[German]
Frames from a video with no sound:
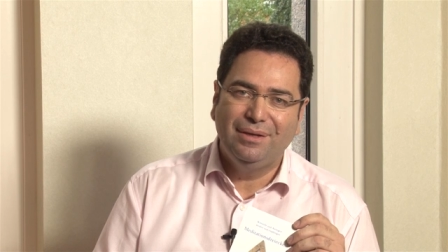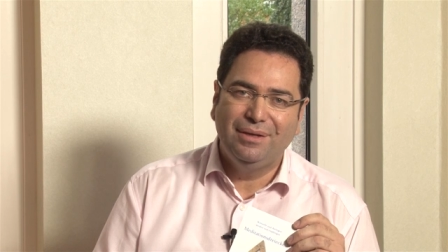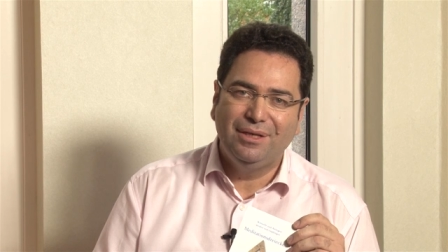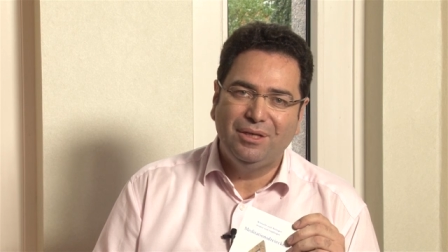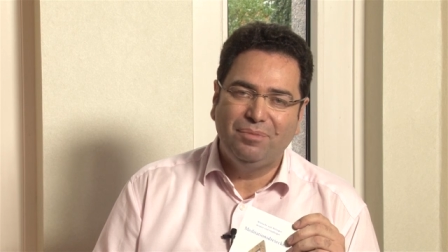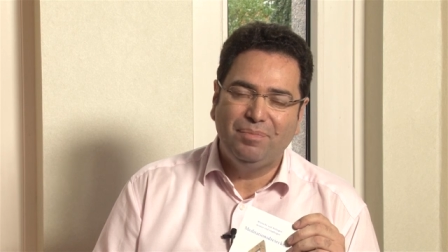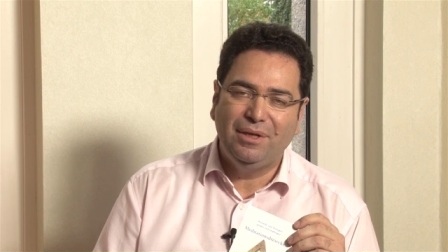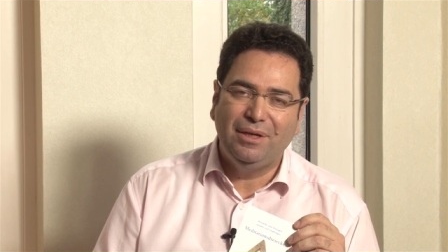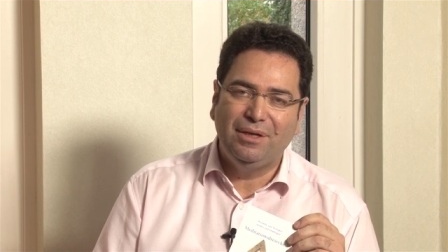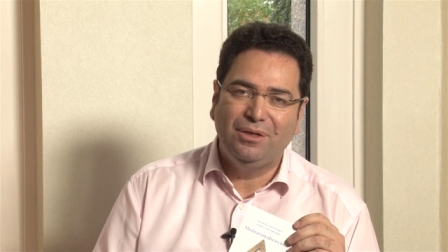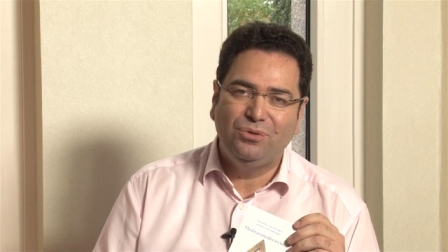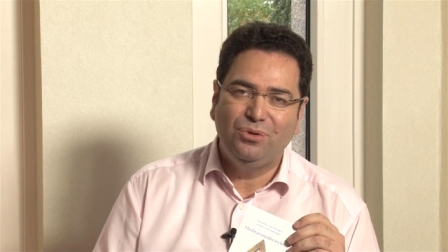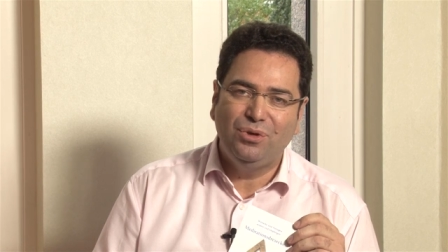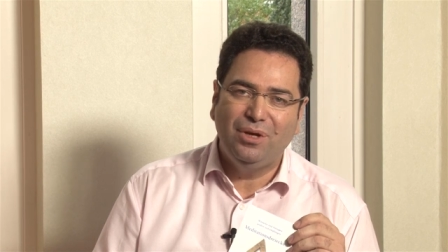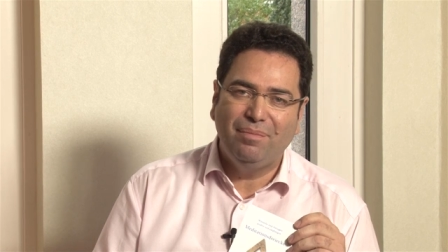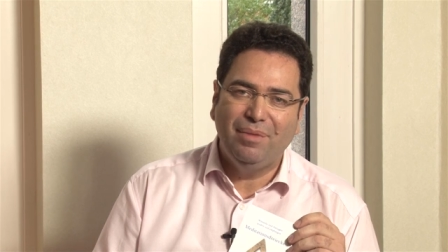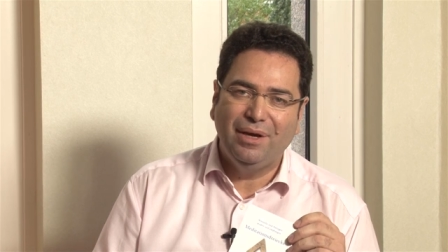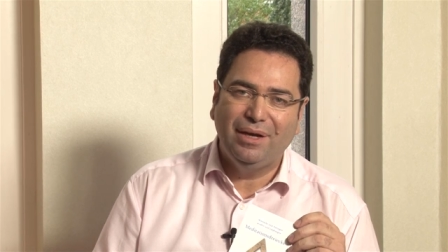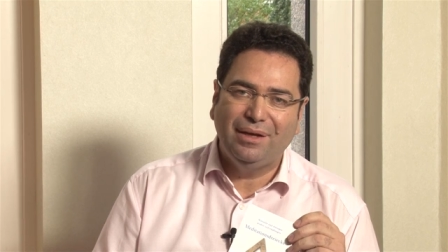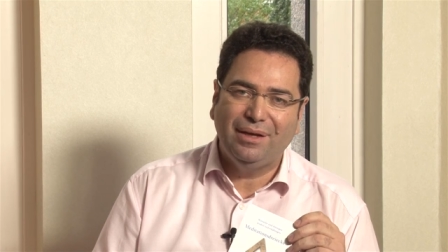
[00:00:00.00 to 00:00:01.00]
Ich bin in
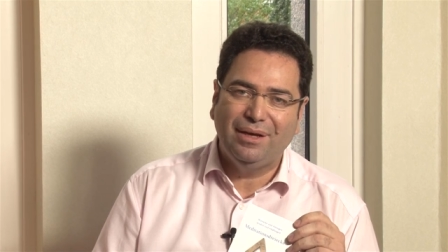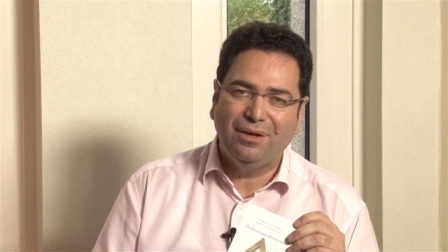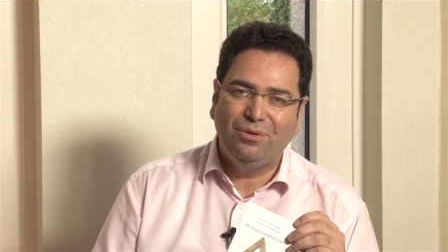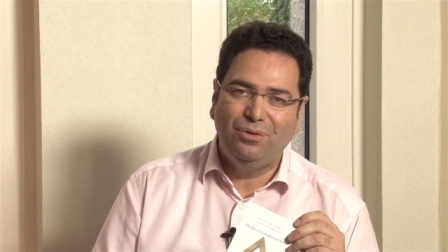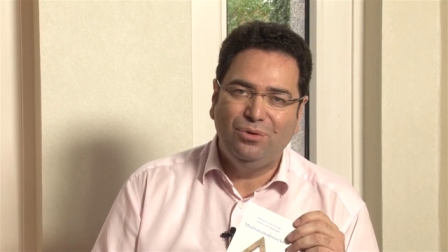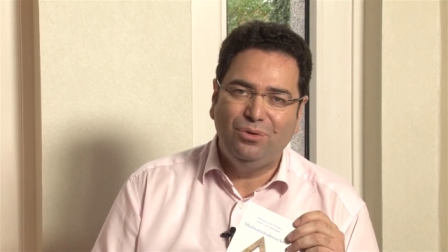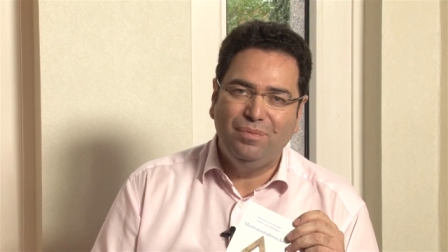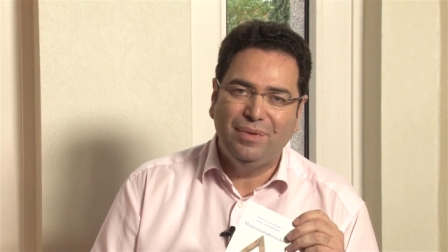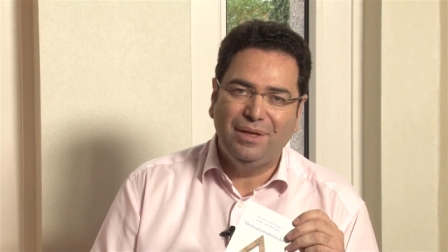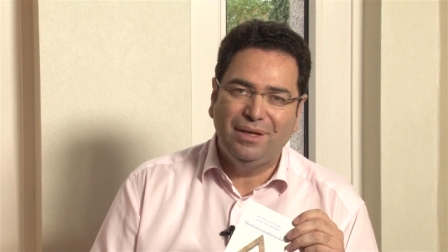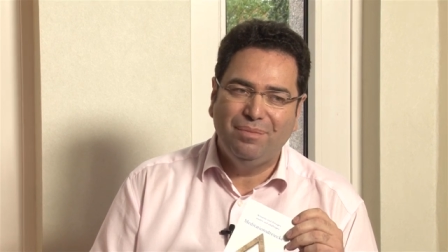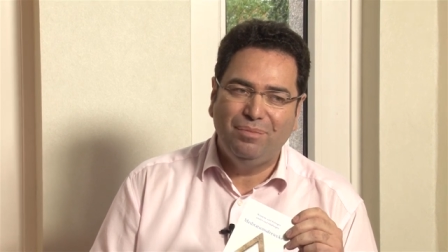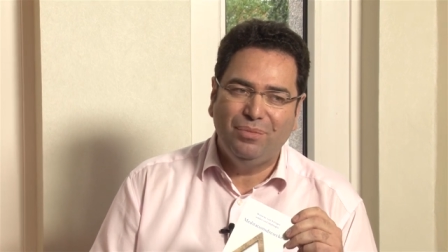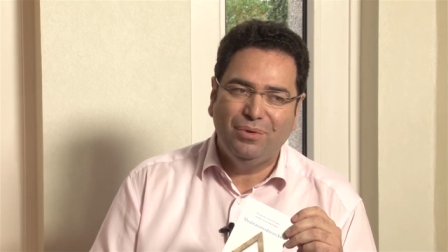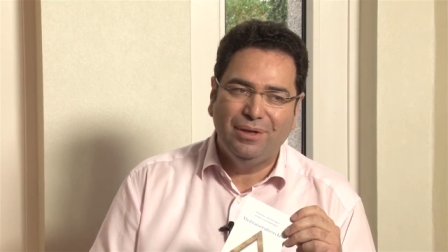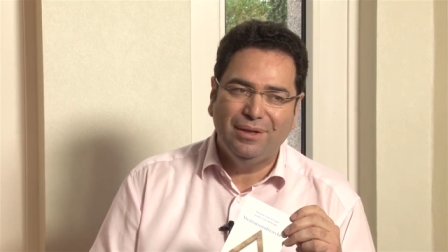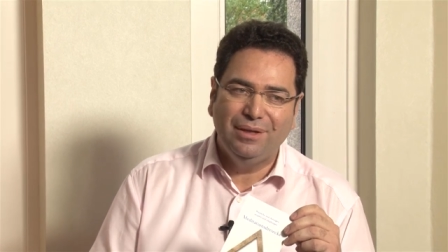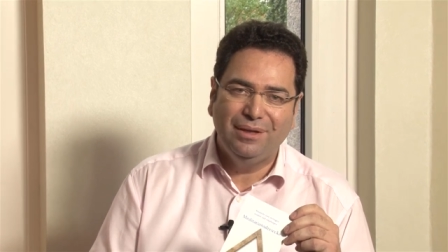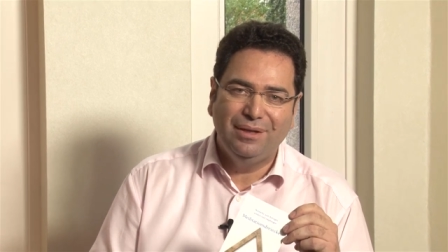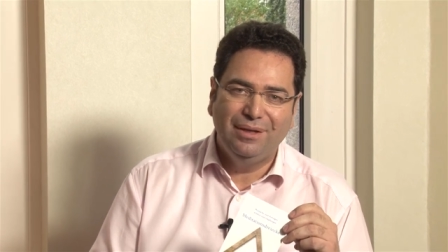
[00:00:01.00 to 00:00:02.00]
Südamerika, Kolumbien
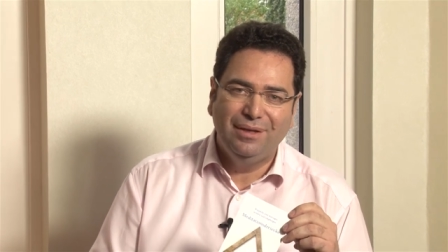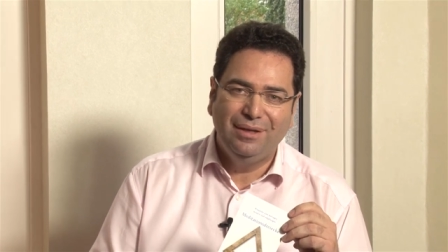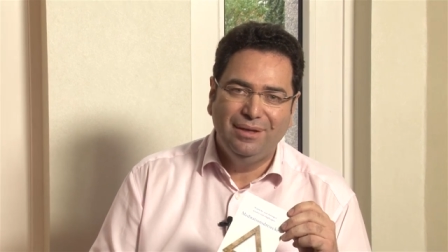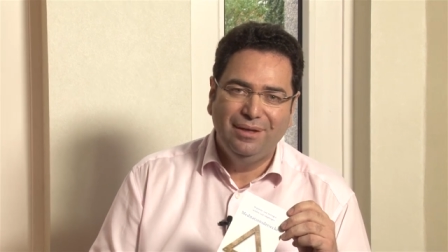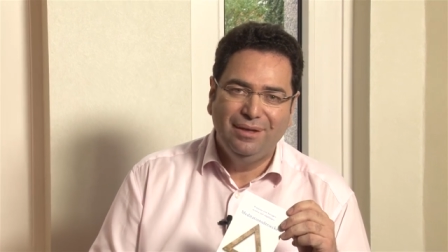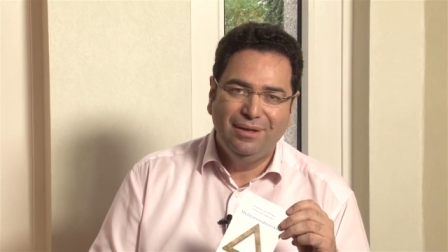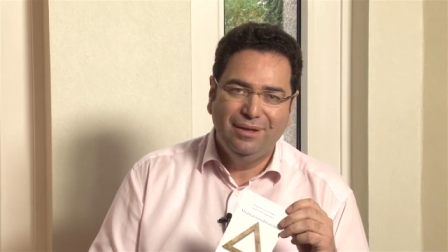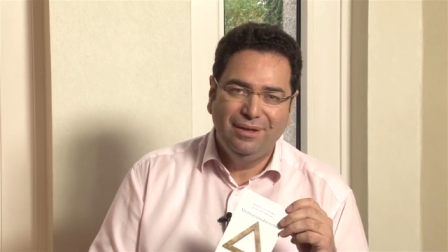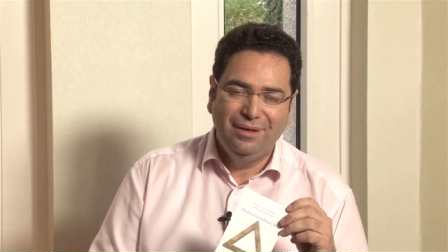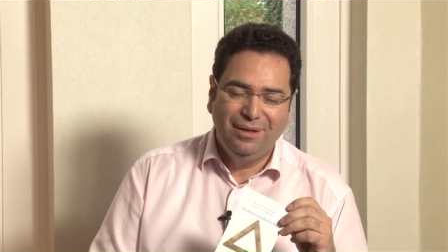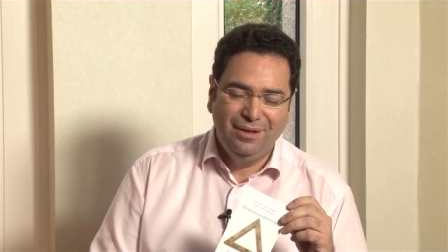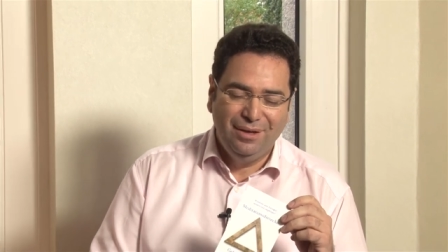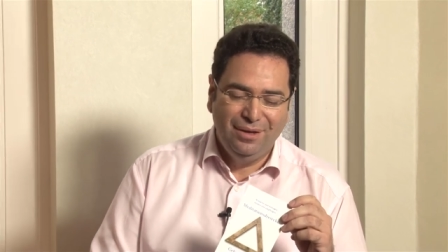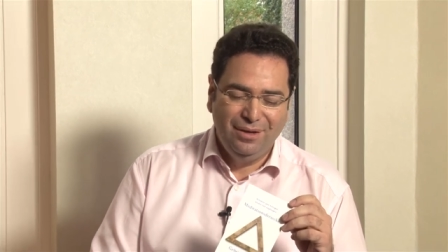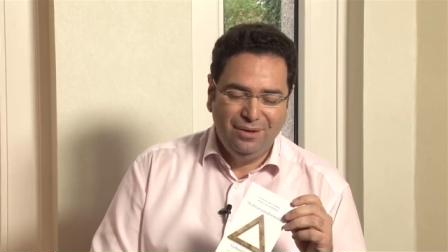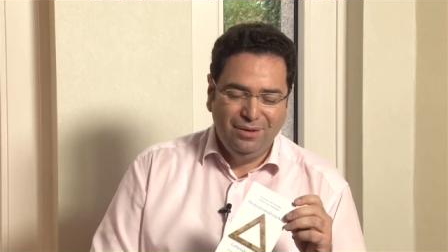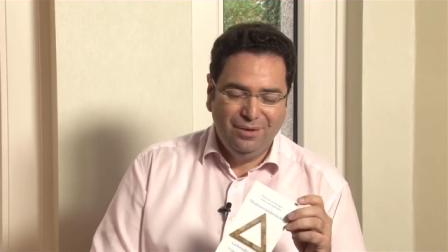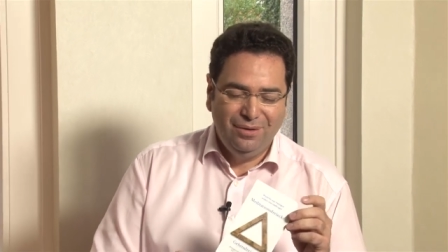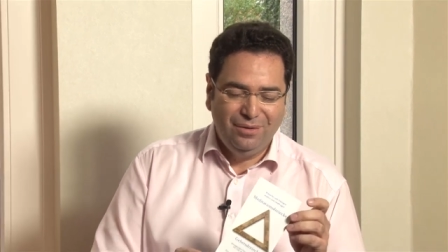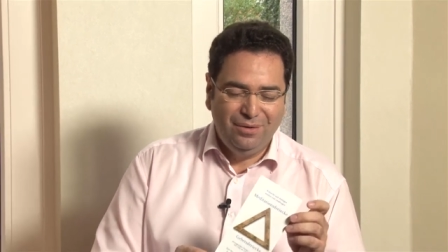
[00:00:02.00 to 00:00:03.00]
geboren
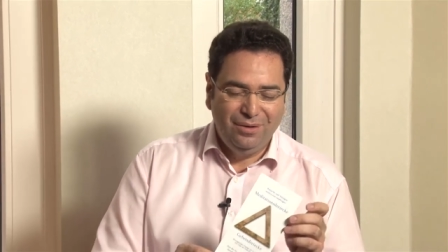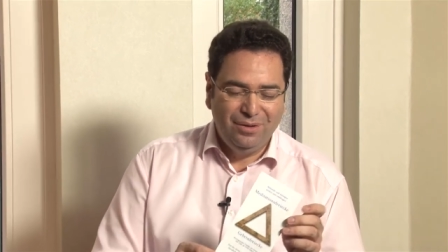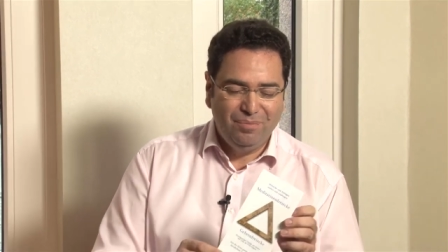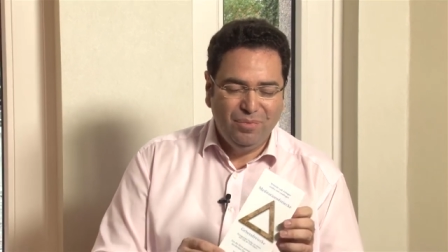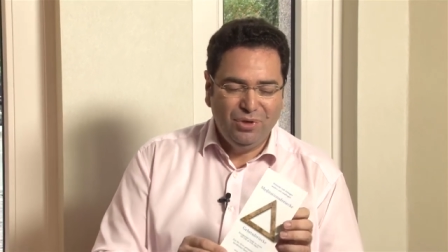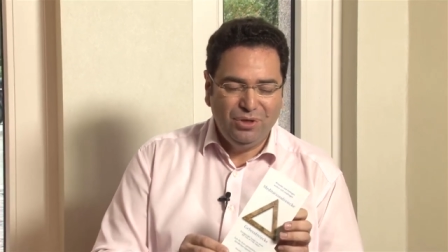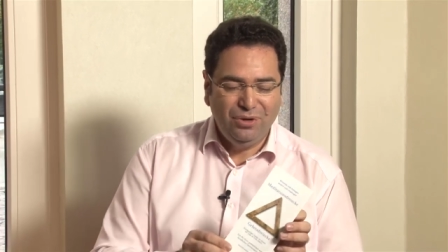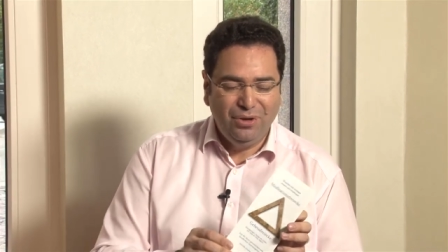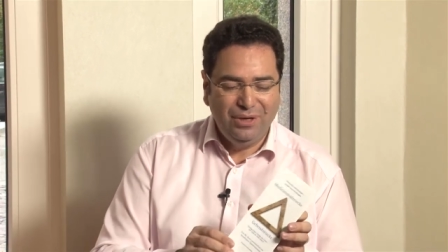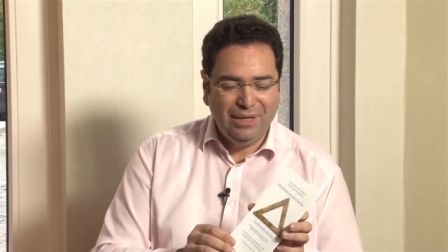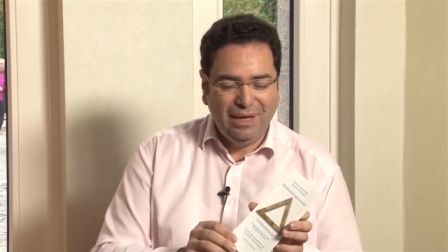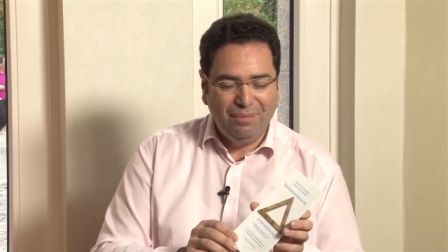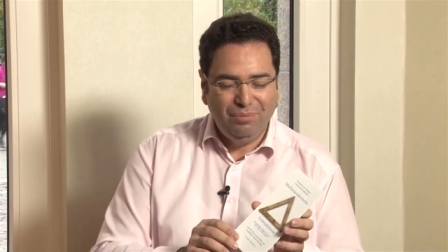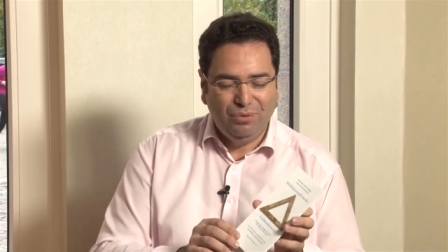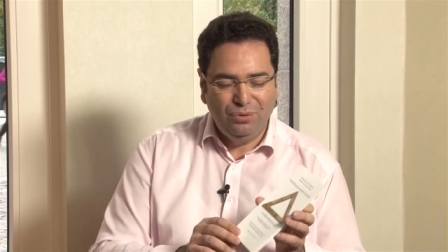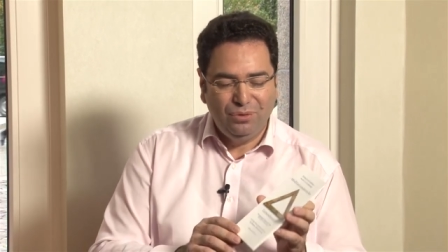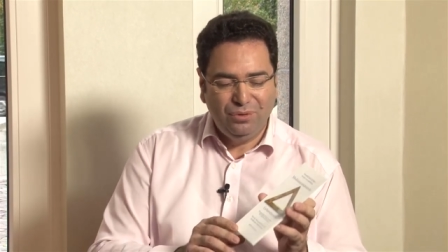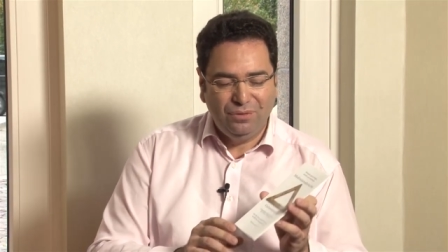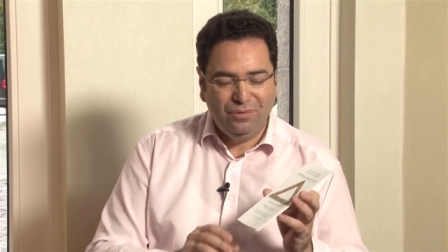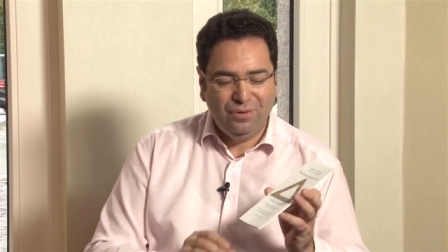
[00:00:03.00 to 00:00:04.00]
und möchte heute ein
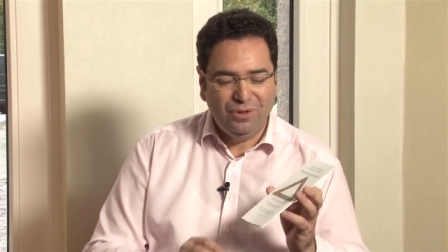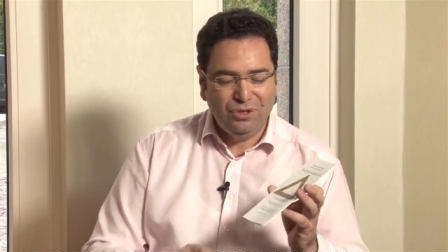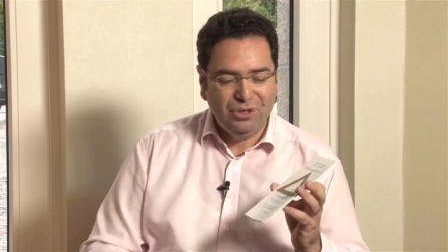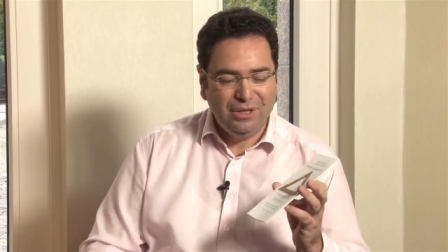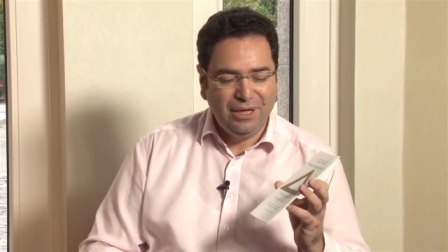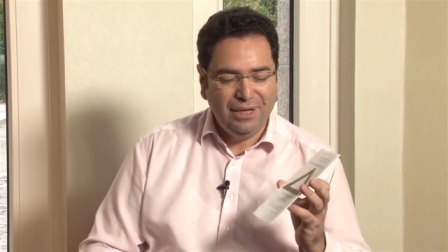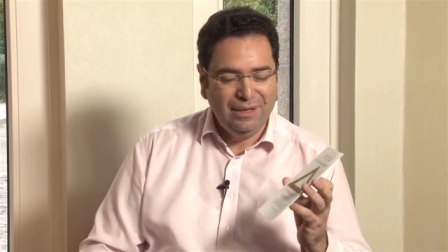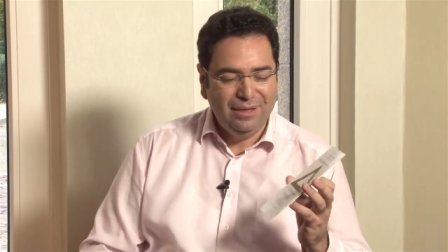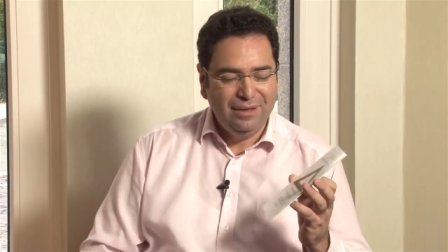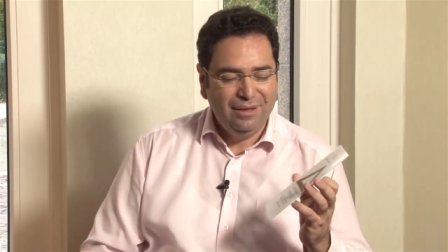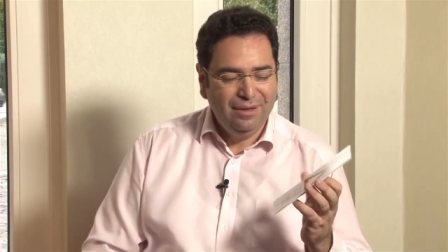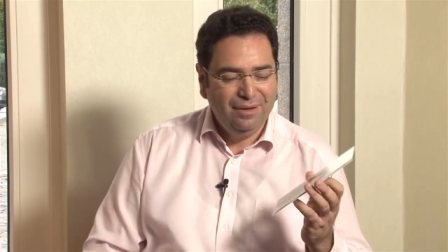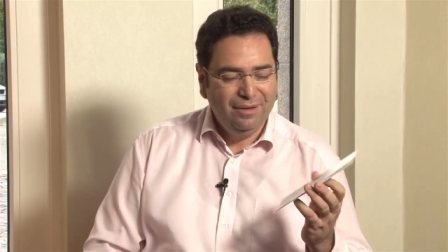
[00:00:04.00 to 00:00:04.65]
Produkt vorstellen,